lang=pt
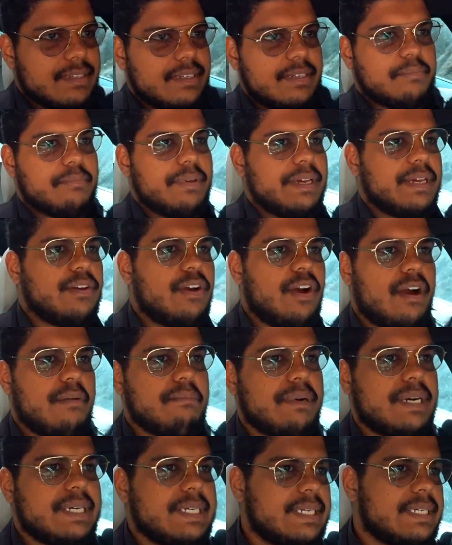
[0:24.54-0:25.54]
É, peguei uma
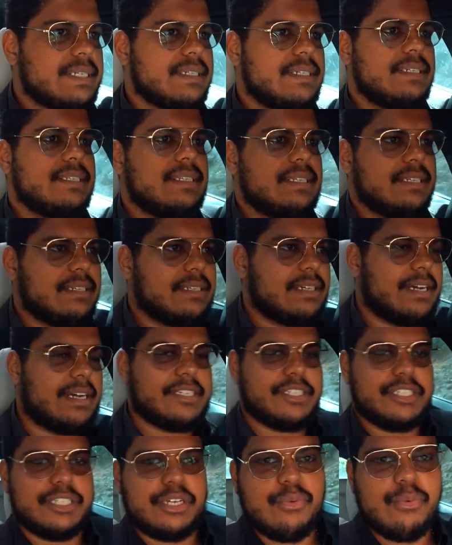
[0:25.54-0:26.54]
mãe aqui, né?
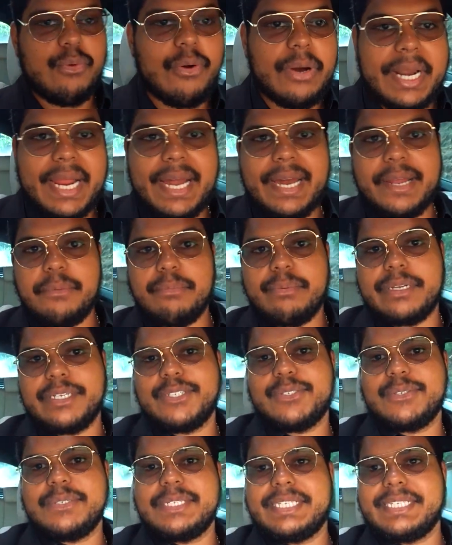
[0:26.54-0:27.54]
Achei um horário a
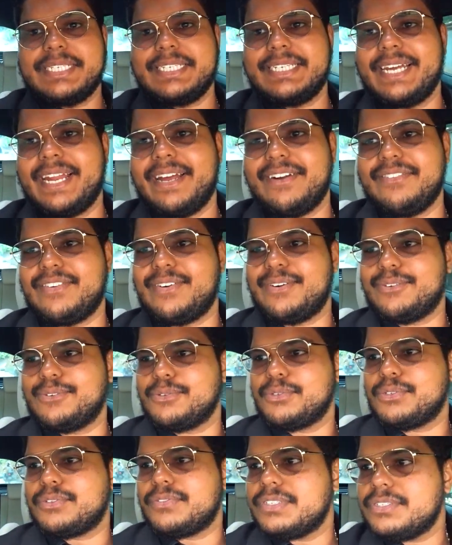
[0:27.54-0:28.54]
gente conseguir gravar
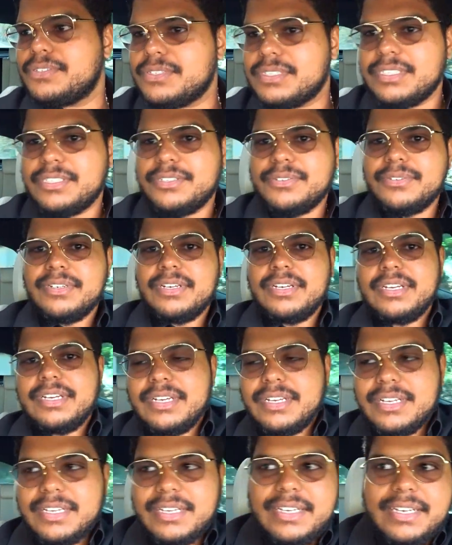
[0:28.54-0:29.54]
alguns videozinhos.
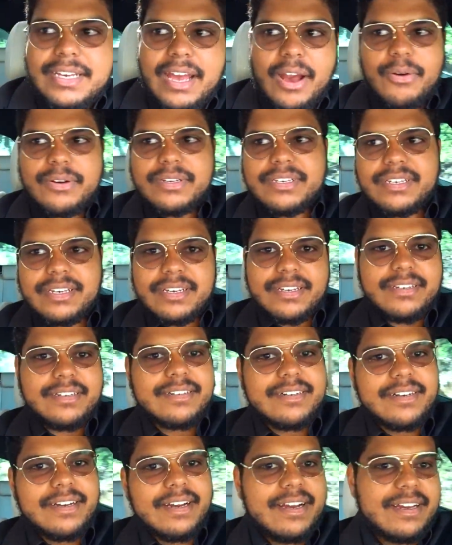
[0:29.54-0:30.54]
E é o que?
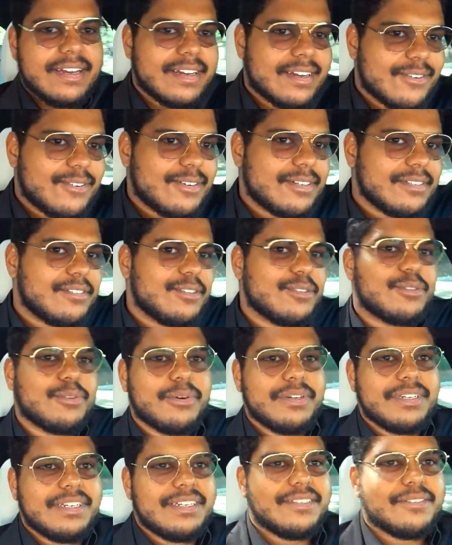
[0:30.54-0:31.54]
É quando eu
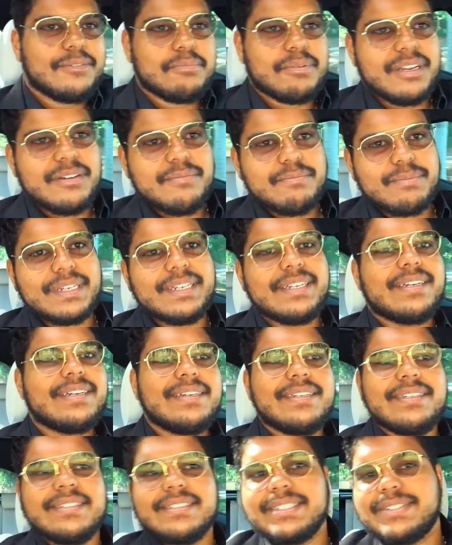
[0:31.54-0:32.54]
tô indo para a
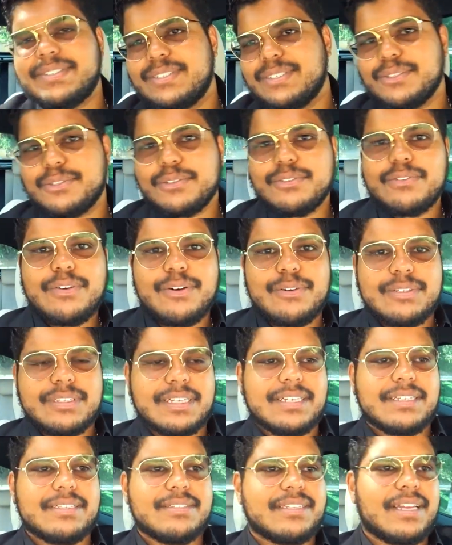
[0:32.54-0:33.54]
empresa, quando eu tô
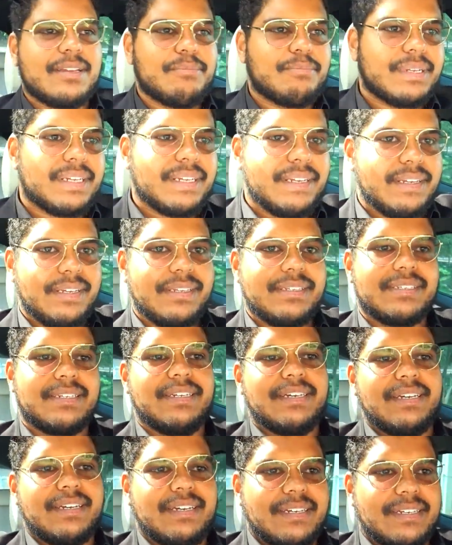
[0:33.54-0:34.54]
voltando da empresa,
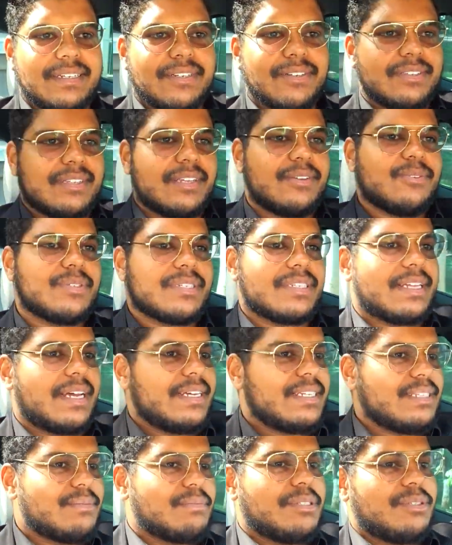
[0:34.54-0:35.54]
que eu tenho uns
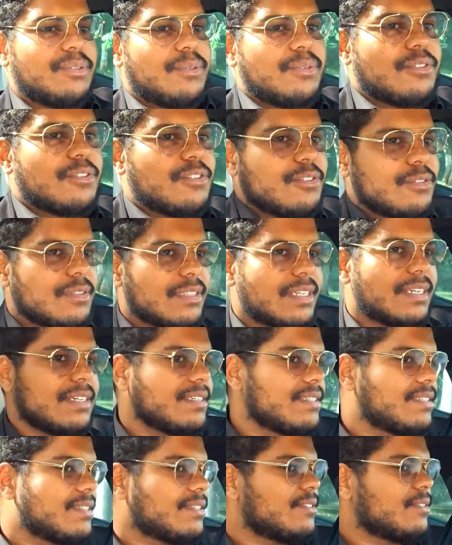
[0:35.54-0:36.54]
10 minutos no
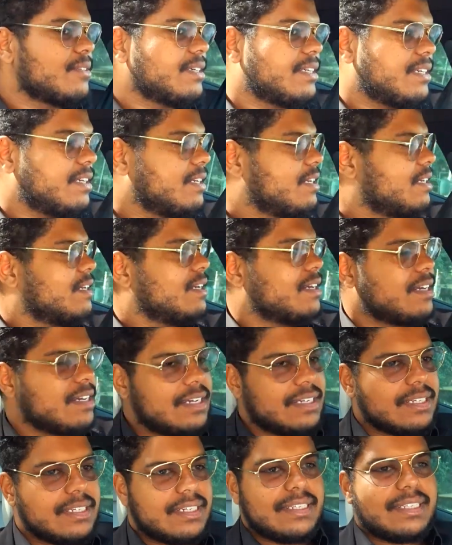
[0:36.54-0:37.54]
trânsito aí,
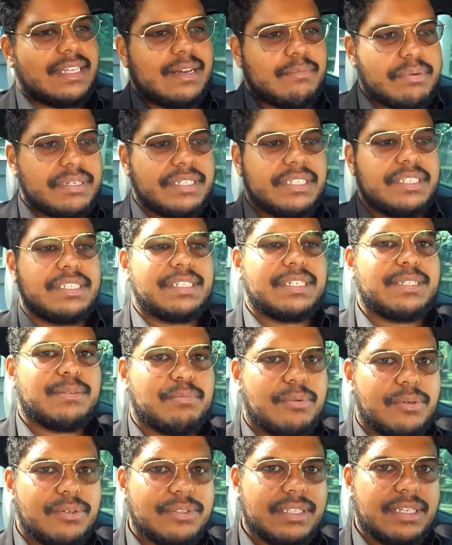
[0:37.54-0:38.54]
que dá pra gente
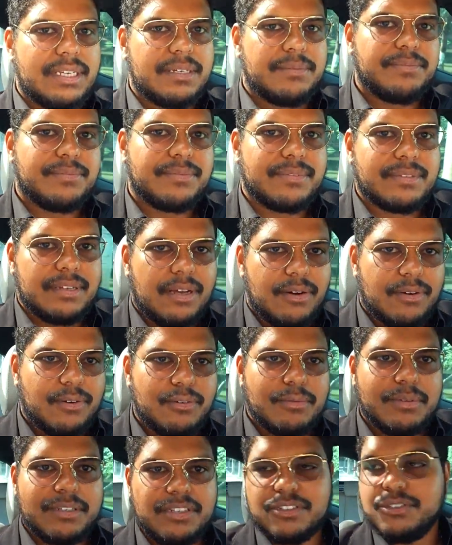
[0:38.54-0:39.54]
responder
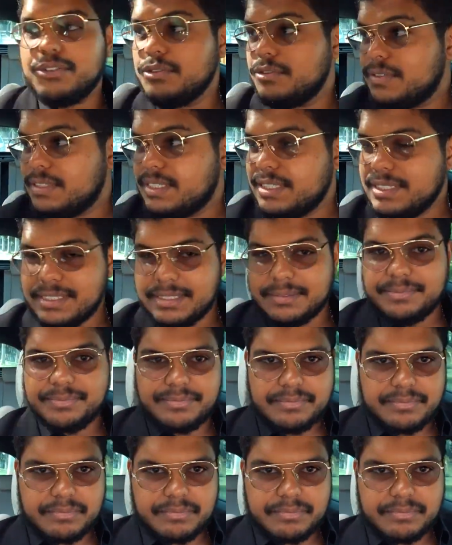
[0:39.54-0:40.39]
algumas dúvidas